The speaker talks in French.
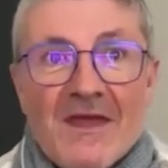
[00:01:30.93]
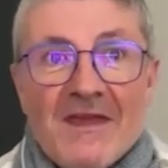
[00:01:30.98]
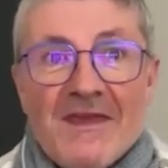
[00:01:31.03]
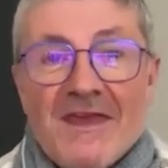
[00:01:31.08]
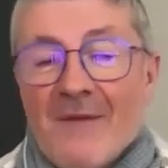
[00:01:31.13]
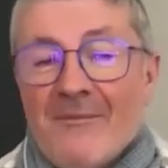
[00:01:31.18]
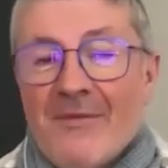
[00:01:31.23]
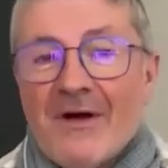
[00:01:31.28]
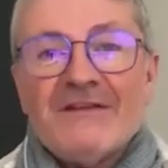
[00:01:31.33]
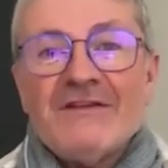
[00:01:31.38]
Et
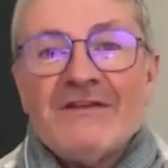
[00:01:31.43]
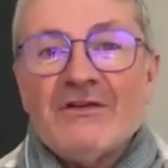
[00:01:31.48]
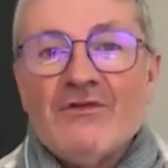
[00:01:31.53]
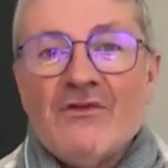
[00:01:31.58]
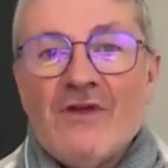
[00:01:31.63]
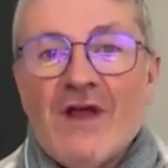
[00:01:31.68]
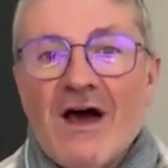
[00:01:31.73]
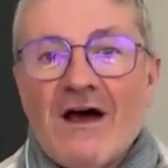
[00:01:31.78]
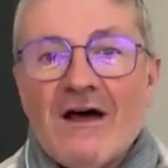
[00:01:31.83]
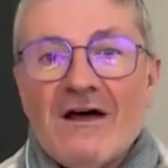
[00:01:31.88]
à partir de
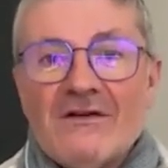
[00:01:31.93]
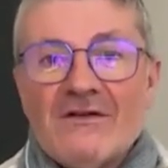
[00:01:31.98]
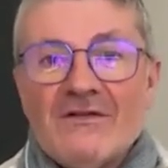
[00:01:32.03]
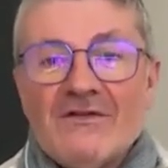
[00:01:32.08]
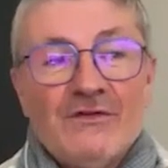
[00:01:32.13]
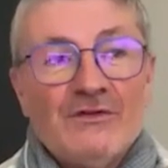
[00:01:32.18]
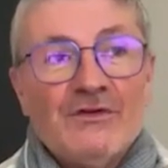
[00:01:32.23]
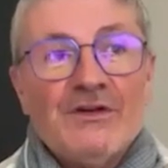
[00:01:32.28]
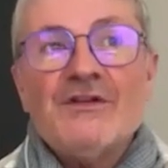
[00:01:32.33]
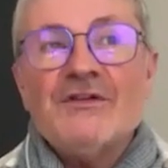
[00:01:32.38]
là,
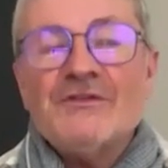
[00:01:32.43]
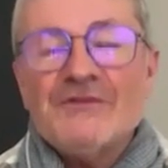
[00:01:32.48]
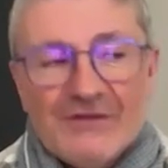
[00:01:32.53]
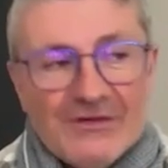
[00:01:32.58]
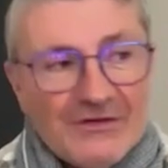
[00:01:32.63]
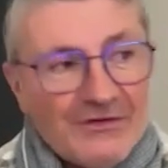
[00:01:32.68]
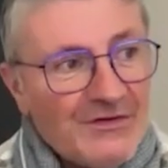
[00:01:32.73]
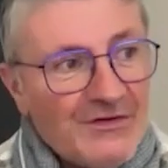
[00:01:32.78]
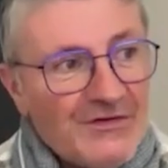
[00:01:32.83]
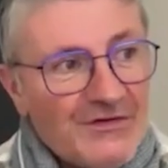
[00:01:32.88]
si on, est
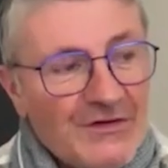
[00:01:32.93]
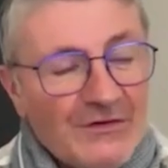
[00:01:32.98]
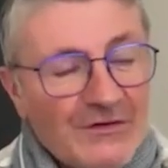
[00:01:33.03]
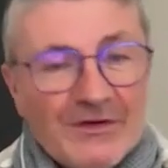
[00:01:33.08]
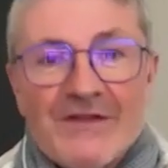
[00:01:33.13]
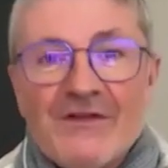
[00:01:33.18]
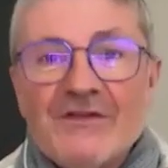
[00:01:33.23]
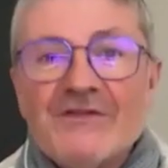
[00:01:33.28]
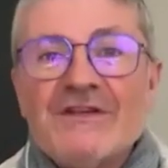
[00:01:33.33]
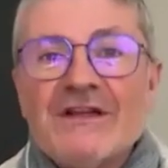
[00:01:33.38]
dans, si on
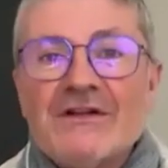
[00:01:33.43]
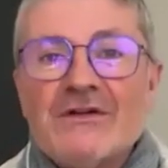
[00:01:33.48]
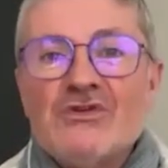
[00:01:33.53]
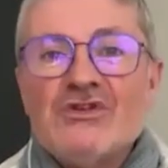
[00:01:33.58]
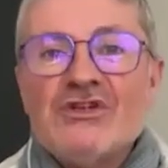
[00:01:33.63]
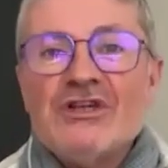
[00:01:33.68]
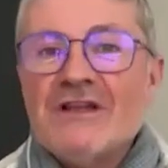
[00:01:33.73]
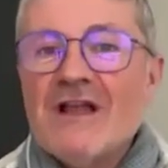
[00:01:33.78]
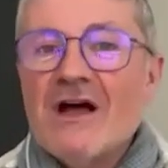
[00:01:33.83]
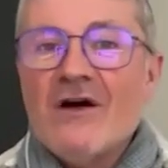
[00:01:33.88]
est dans cette
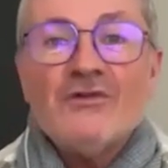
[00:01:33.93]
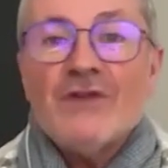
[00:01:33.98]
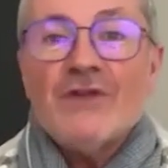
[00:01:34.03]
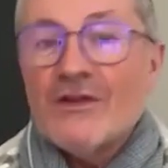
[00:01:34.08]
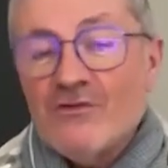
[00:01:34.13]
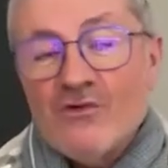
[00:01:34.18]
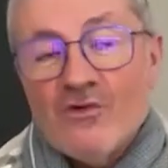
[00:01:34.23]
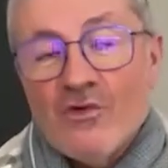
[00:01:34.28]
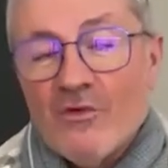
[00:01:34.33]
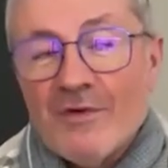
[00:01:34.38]
logique-là, on a
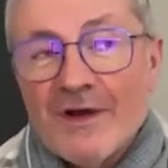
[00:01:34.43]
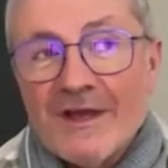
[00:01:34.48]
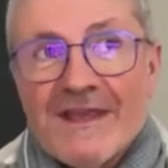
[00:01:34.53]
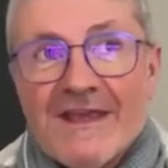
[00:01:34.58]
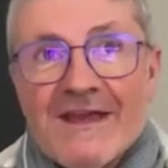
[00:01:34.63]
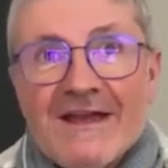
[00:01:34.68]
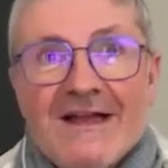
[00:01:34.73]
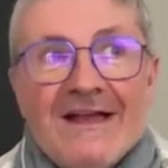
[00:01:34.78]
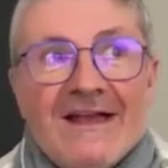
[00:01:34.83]
tout compris.